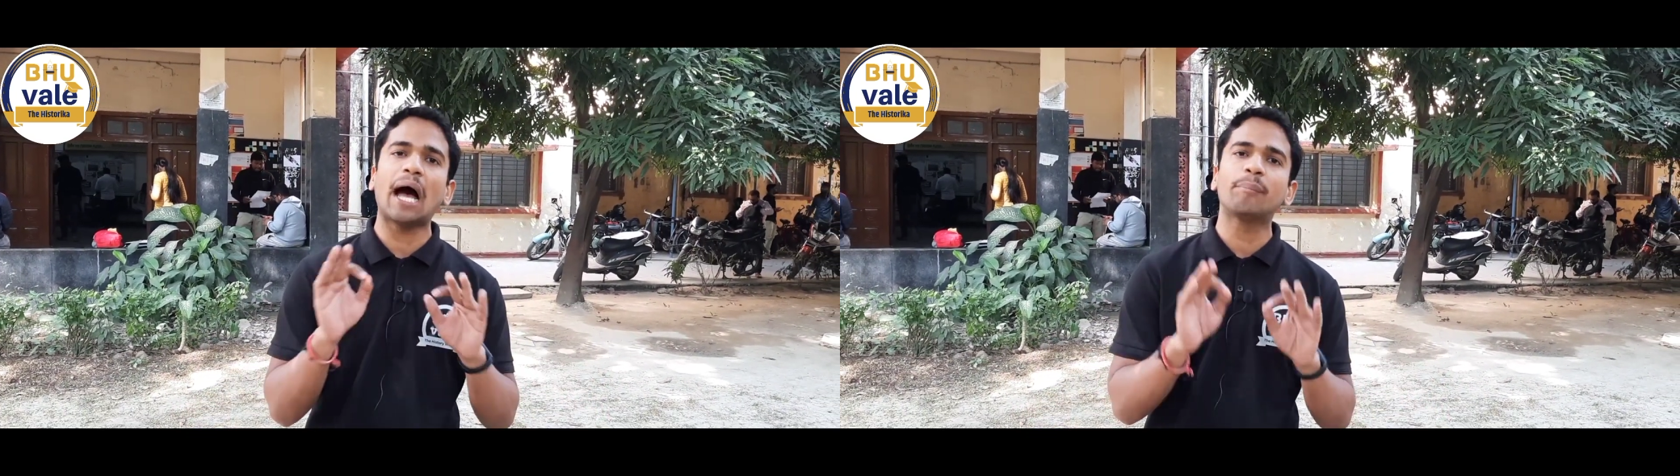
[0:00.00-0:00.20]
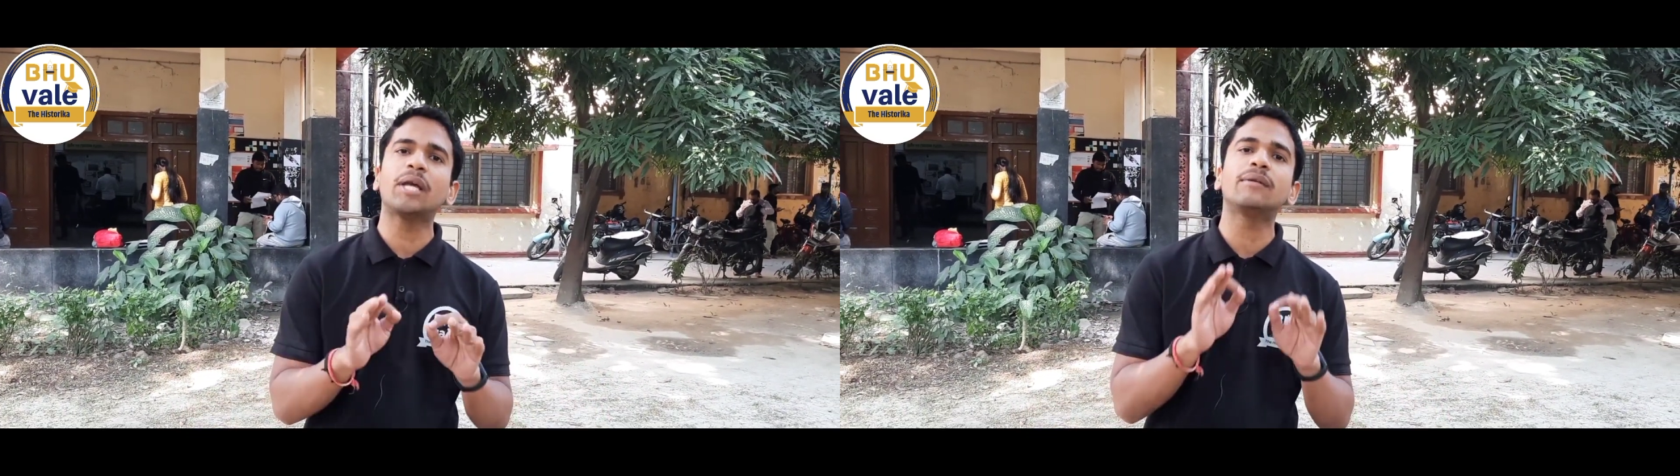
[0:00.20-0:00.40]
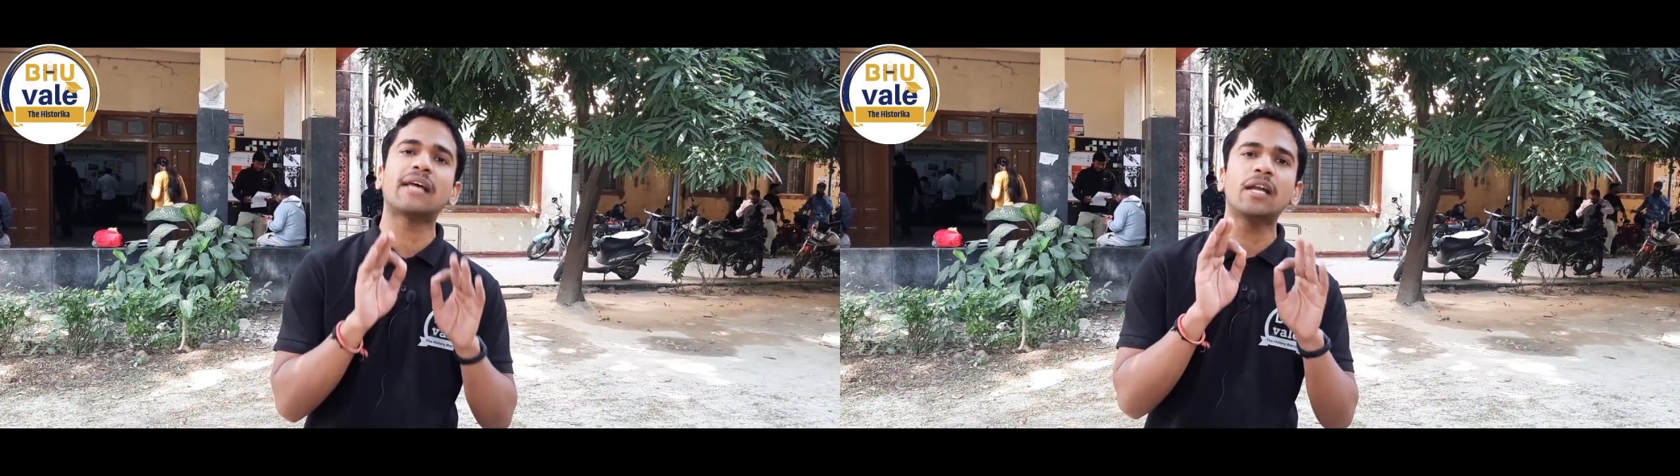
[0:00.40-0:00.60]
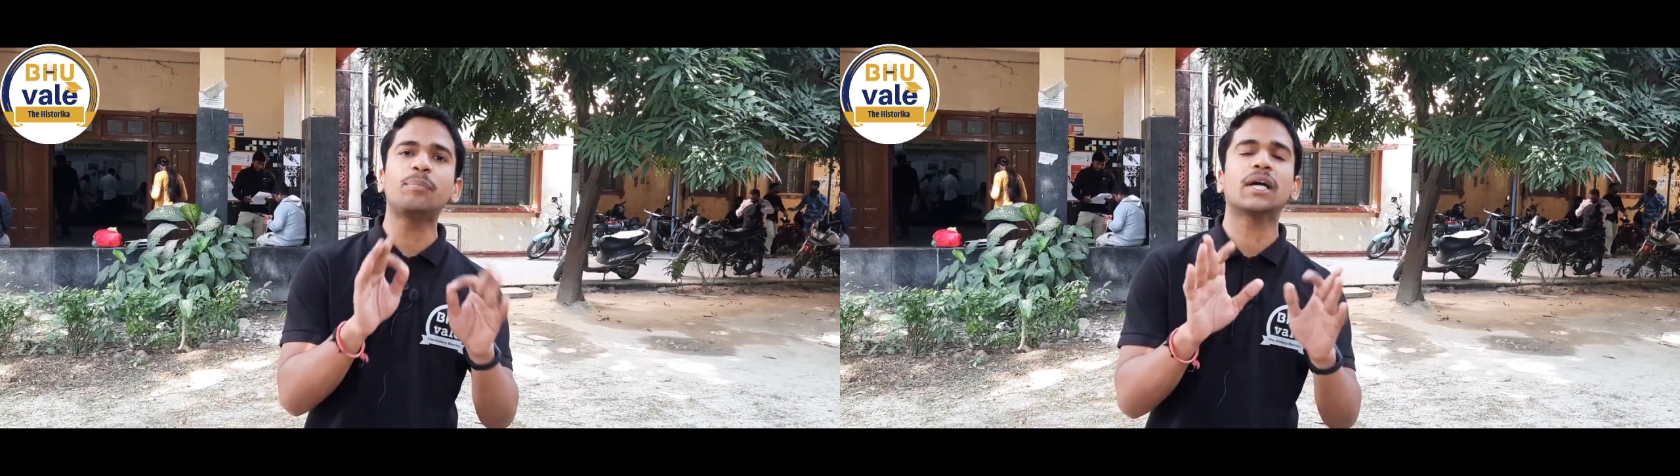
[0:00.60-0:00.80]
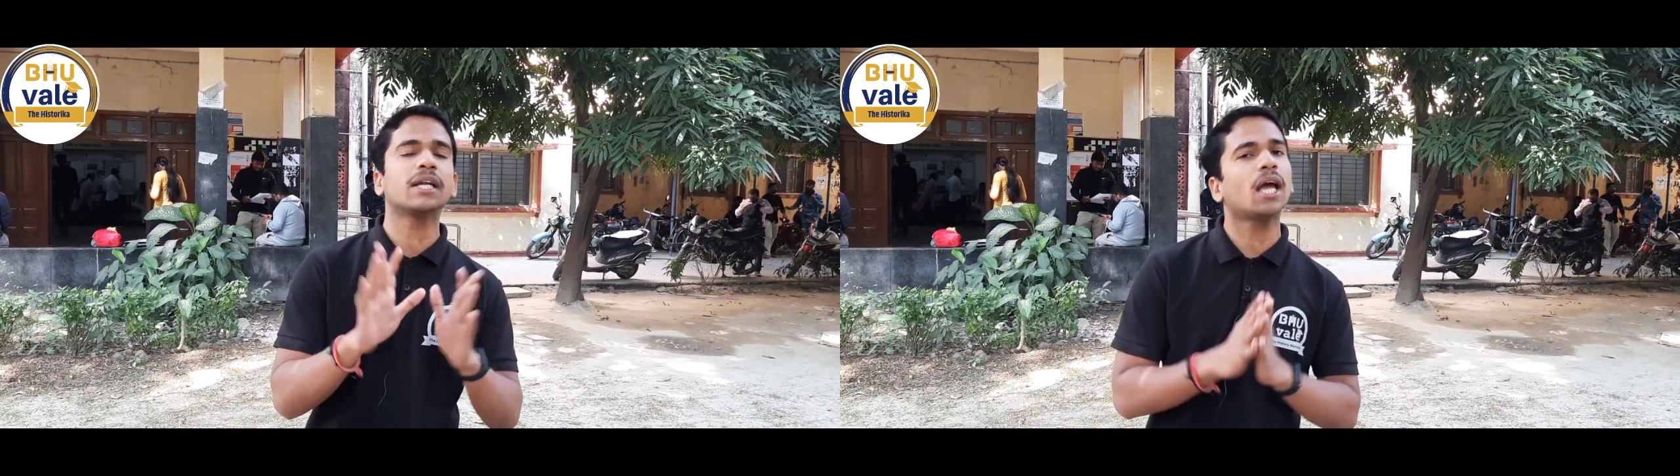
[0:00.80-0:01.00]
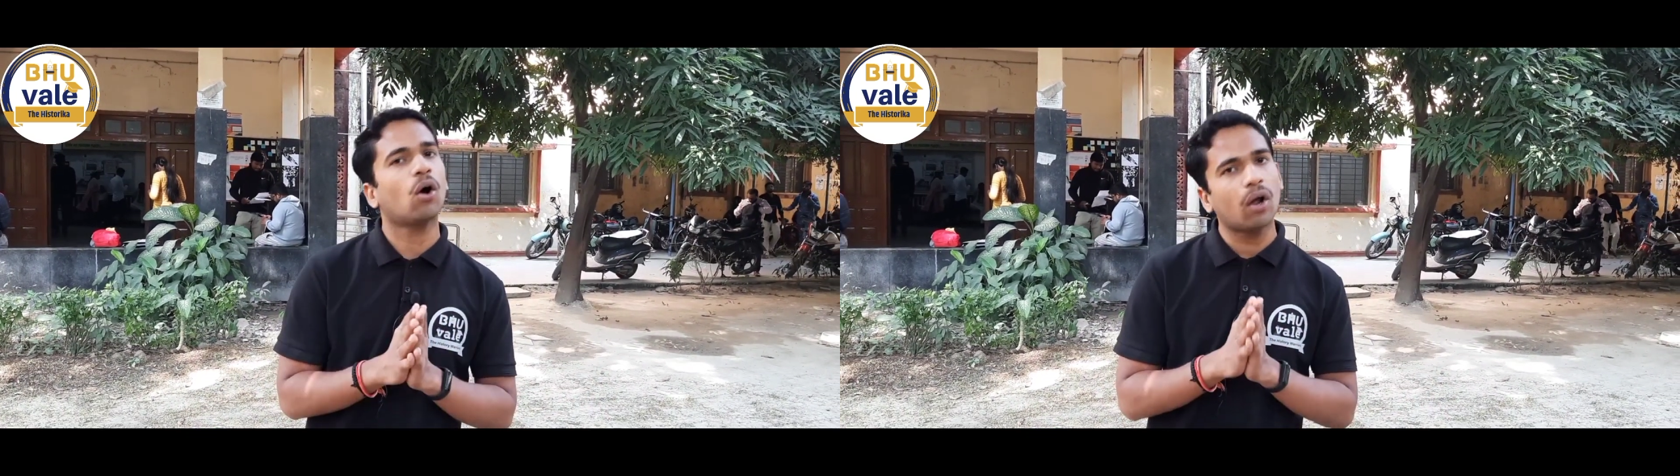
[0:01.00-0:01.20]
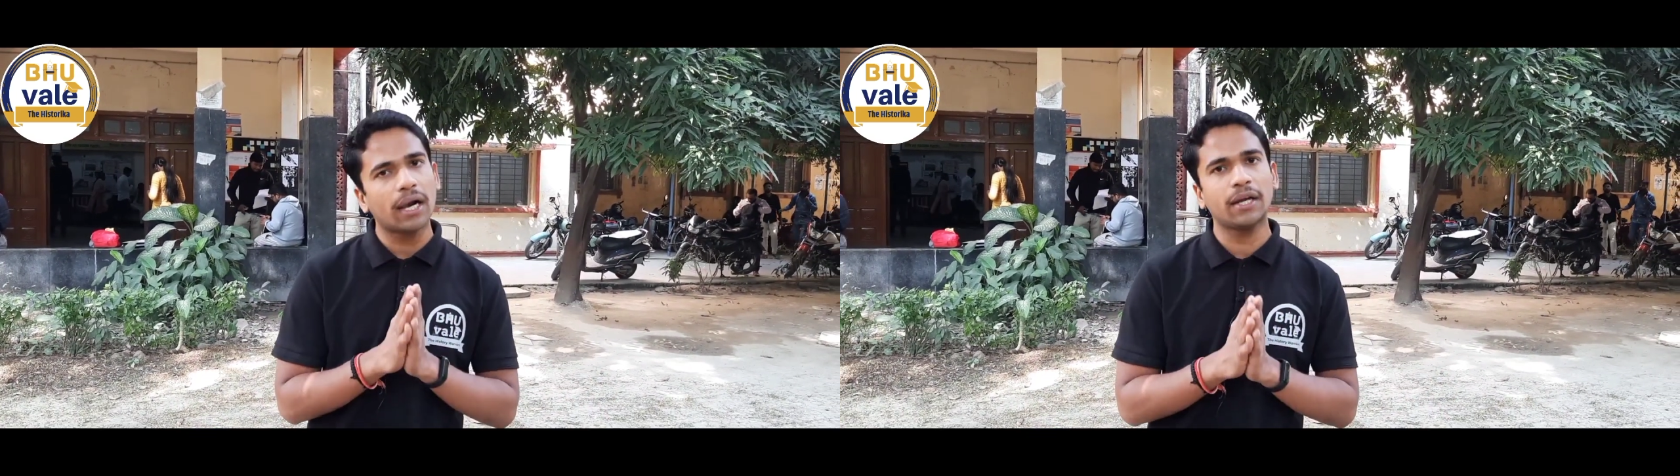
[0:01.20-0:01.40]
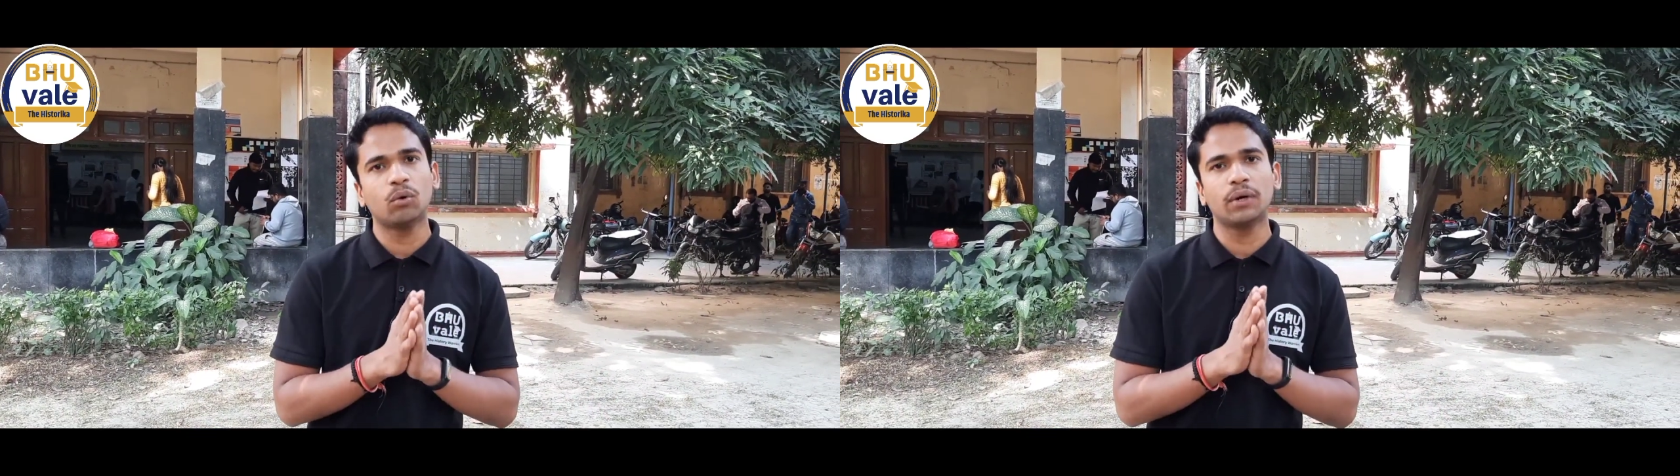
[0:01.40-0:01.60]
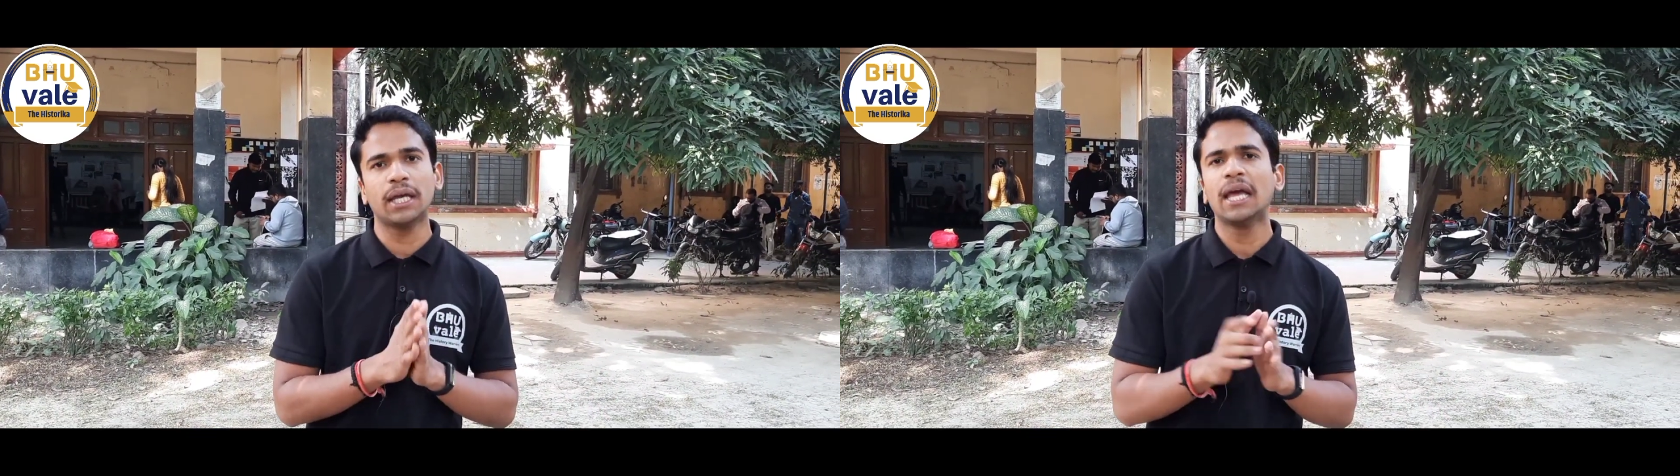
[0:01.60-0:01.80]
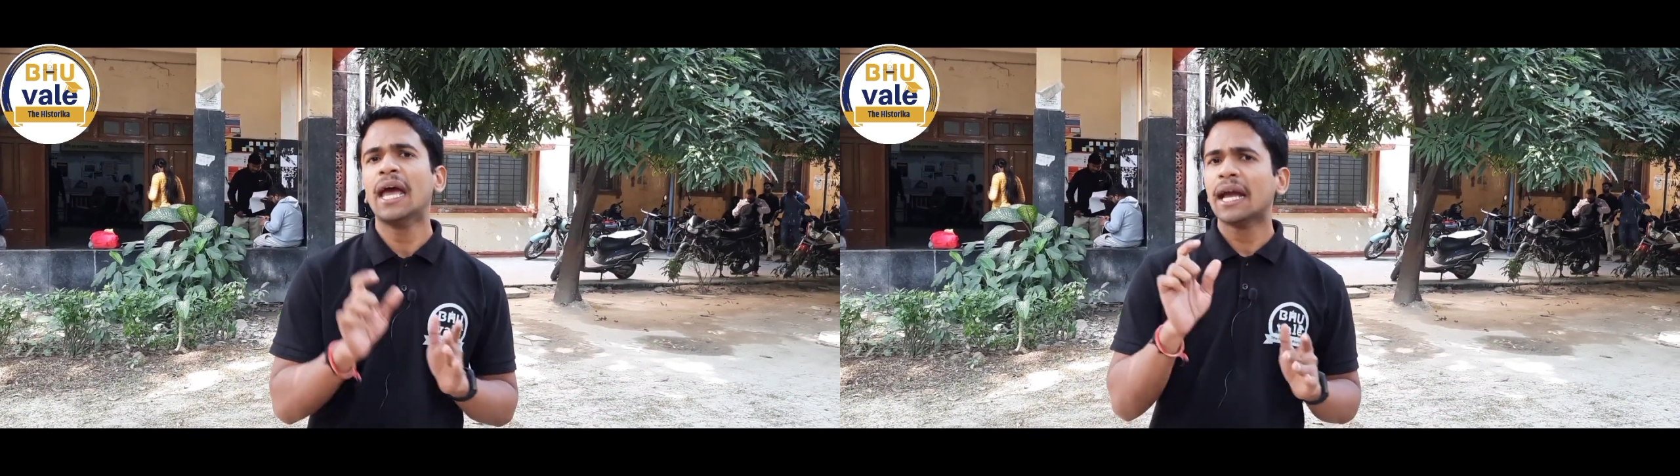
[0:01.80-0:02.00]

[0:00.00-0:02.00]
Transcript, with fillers: आपकी सारी प्रक्रियाएं ऑनलाइन होंगी